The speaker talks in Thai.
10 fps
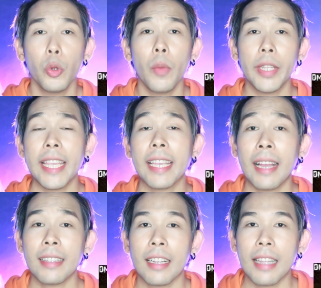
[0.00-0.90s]
ด้วยวิธี
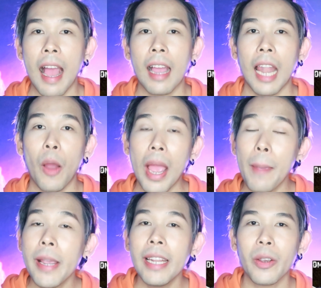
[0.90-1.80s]
การต่างๆแล้วให้
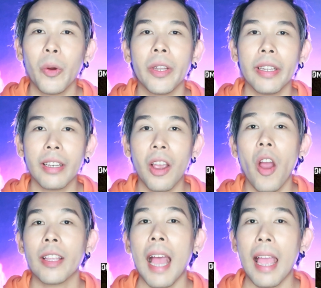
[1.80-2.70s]
เพื่อนอีกคนนึงค
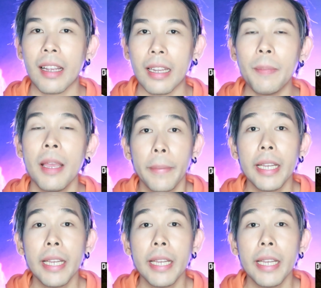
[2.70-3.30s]
อยถ่ายคลิป